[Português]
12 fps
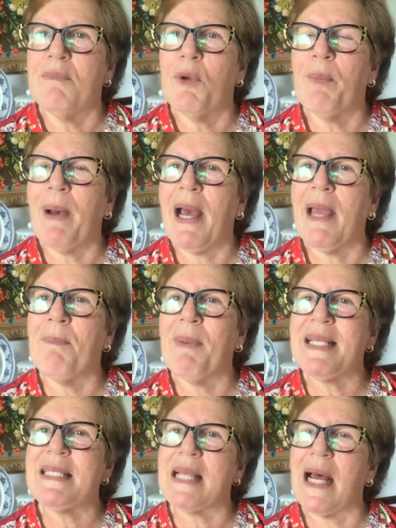meu pai
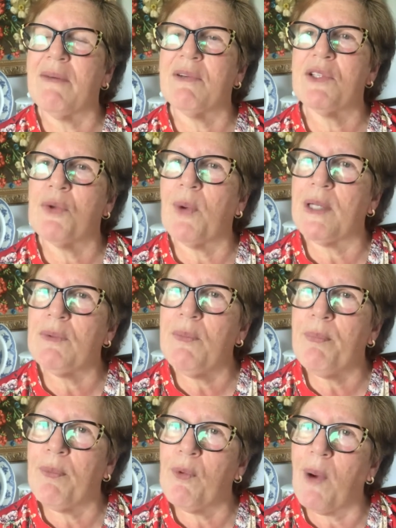passava de quarto em
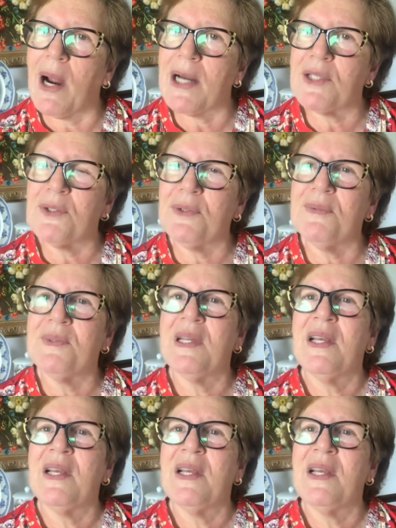quarto,